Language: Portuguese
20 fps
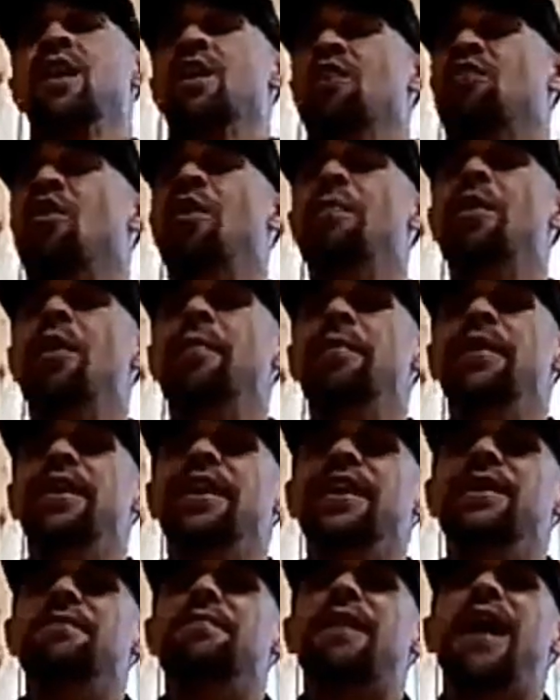Com meu
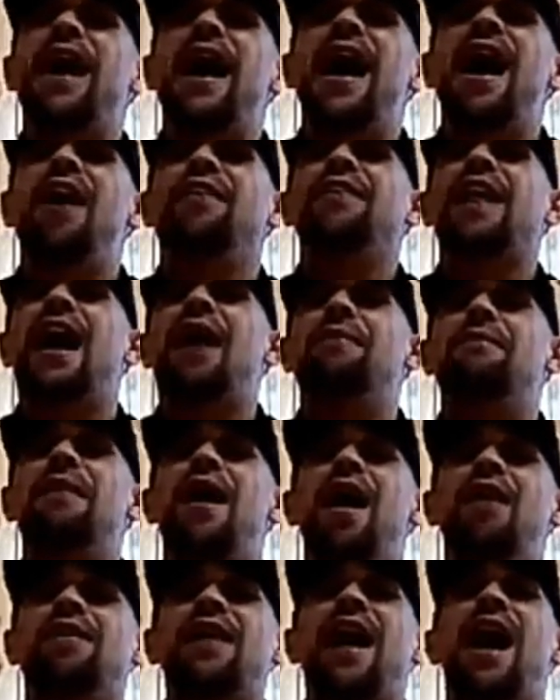birimbau na
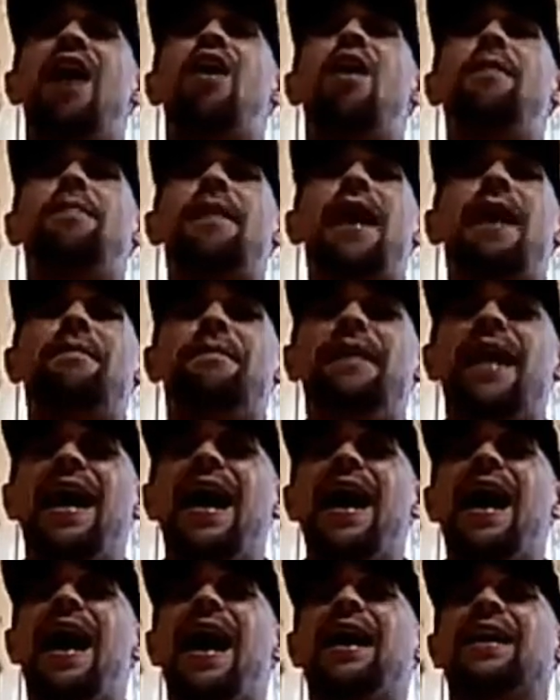mão e a roupa
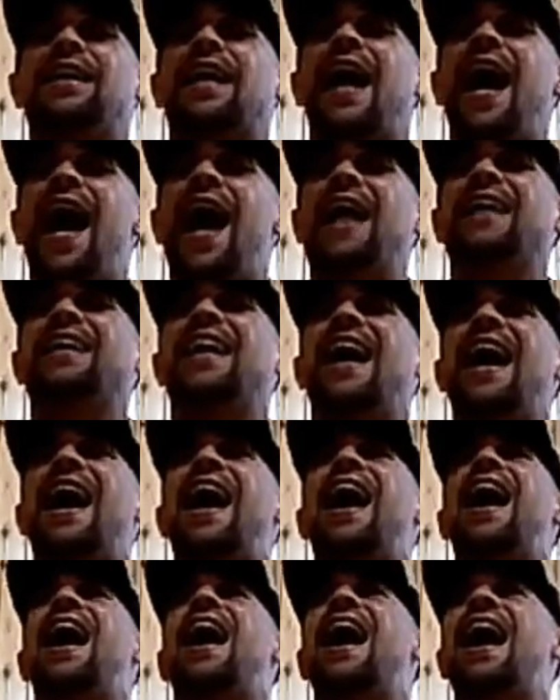branca.
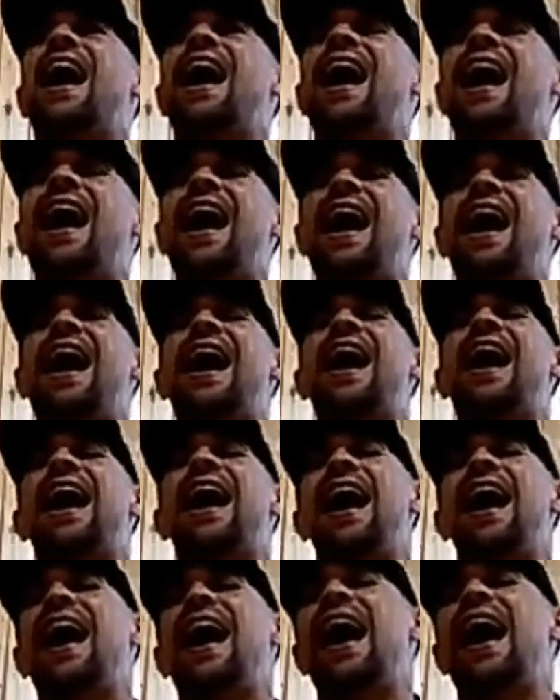
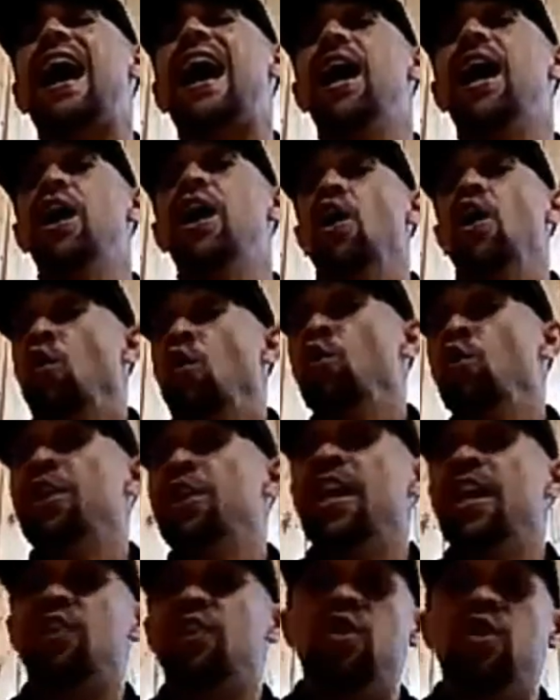Ia. O
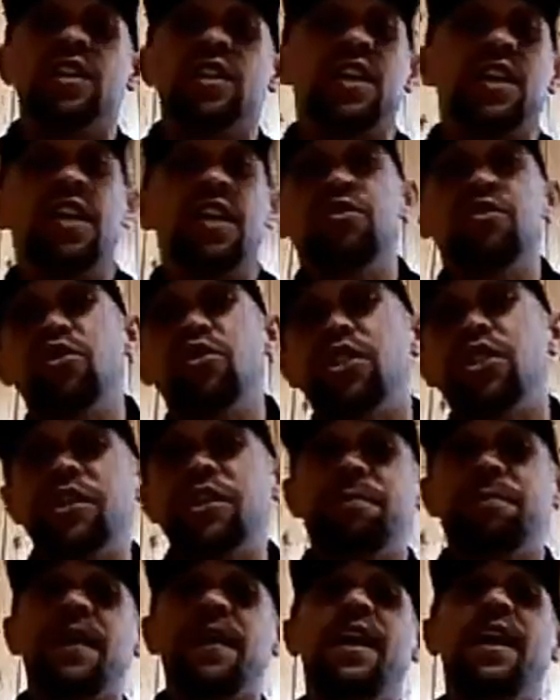negro andando de
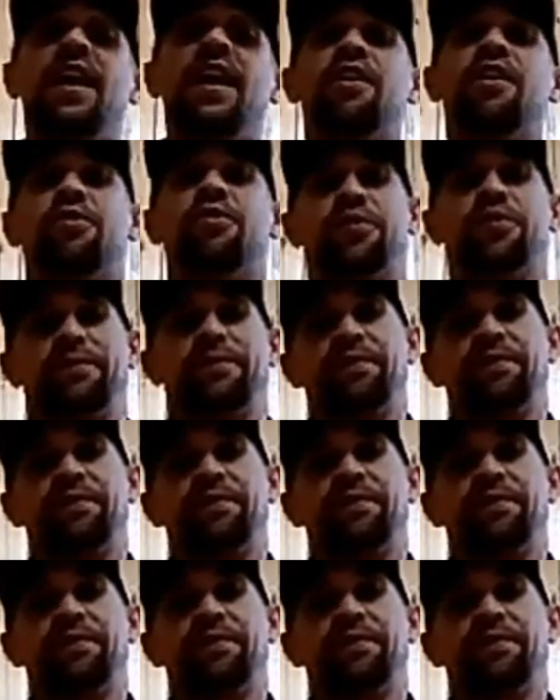branco,